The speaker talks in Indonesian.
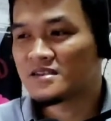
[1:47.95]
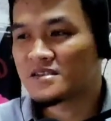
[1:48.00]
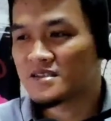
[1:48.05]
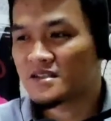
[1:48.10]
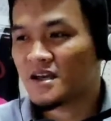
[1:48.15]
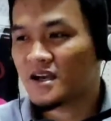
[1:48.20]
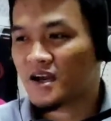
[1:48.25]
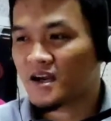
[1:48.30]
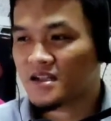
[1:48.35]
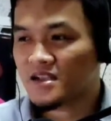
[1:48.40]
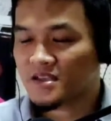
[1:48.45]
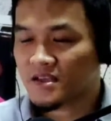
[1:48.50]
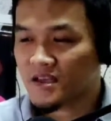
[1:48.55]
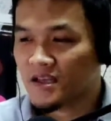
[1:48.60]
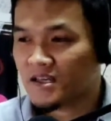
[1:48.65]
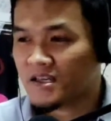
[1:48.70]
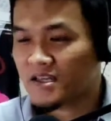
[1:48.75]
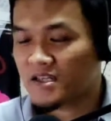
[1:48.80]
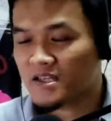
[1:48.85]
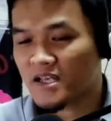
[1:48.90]
Sedangkan
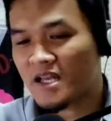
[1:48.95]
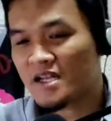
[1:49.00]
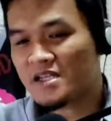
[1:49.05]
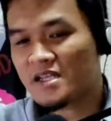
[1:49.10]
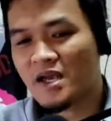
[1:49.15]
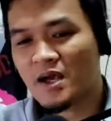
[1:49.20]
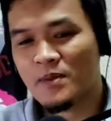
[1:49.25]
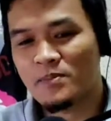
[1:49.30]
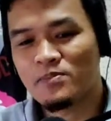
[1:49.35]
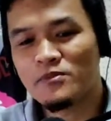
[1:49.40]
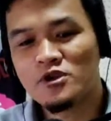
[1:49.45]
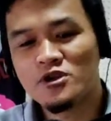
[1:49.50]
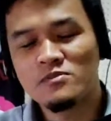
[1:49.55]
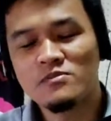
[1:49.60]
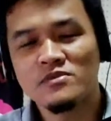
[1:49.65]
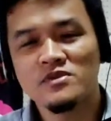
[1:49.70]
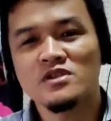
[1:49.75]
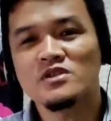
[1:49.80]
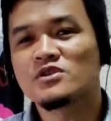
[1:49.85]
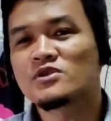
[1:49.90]
keinginan ya
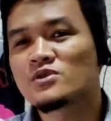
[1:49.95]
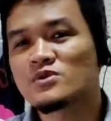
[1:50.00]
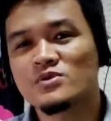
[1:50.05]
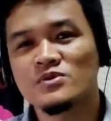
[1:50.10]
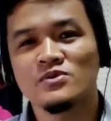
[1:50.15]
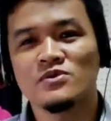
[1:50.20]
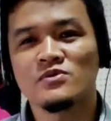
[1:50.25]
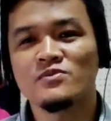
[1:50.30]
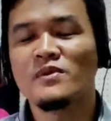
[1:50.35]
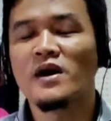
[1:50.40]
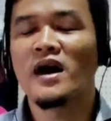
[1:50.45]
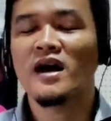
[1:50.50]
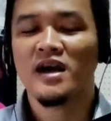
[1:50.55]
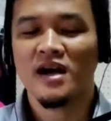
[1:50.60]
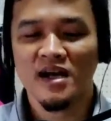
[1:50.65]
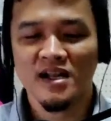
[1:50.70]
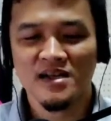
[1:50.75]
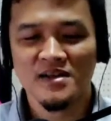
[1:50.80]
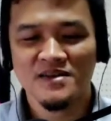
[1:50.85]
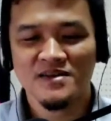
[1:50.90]
belum tentu,
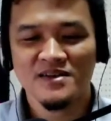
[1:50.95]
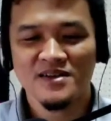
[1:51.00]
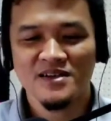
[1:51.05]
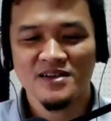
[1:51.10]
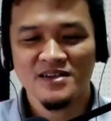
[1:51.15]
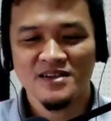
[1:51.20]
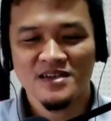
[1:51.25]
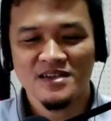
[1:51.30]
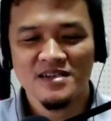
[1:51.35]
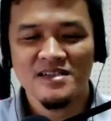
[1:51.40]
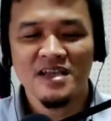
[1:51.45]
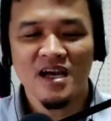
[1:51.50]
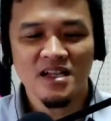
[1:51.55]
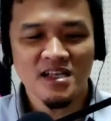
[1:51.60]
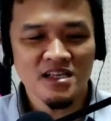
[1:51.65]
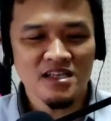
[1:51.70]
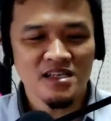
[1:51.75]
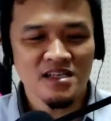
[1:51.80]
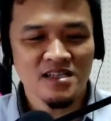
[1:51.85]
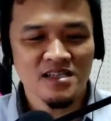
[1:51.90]
bahkan
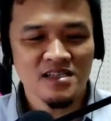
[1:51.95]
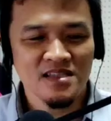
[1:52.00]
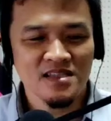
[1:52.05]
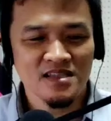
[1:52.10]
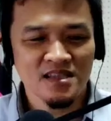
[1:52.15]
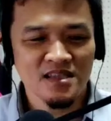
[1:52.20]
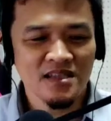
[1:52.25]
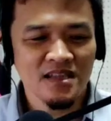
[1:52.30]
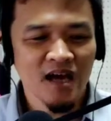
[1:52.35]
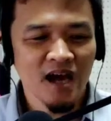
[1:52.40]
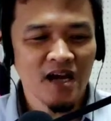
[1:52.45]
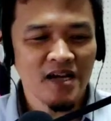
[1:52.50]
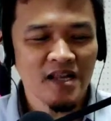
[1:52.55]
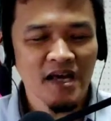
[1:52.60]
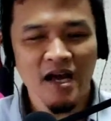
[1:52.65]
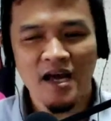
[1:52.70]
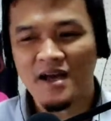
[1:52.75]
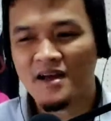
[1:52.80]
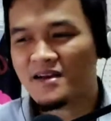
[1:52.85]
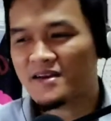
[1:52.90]
nyaris tidak
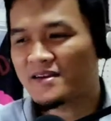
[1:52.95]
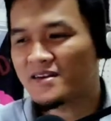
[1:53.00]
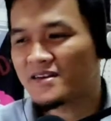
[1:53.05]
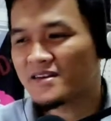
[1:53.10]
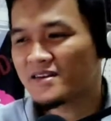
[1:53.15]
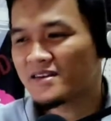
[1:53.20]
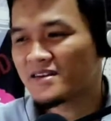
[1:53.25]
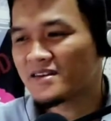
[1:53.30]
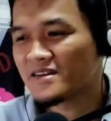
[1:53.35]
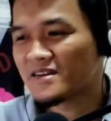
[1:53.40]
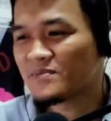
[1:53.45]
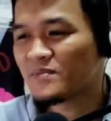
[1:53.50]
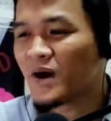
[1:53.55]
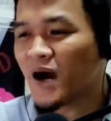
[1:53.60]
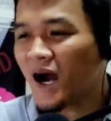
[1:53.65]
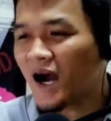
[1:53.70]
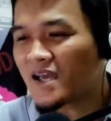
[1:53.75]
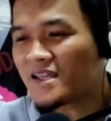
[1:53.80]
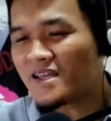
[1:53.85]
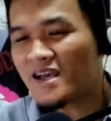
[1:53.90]
ada
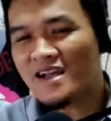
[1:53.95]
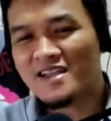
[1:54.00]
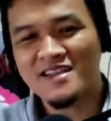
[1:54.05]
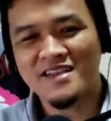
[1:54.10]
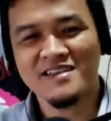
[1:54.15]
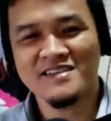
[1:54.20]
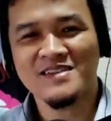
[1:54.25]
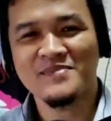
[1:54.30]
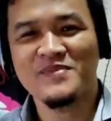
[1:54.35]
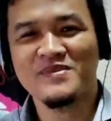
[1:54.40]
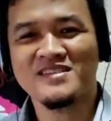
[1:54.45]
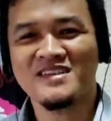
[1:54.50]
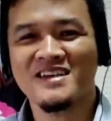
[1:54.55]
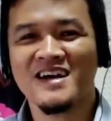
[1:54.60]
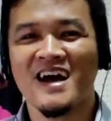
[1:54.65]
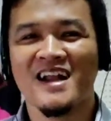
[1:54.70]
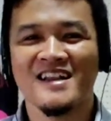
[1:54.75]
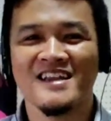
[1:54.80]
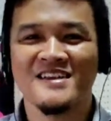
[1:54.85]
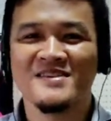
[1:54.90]
bahayanya sama
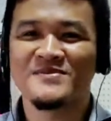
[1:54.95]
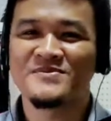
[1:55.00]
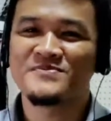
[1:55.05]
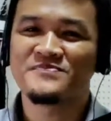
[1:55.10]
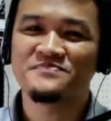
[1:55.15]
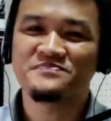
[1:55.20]
sekali.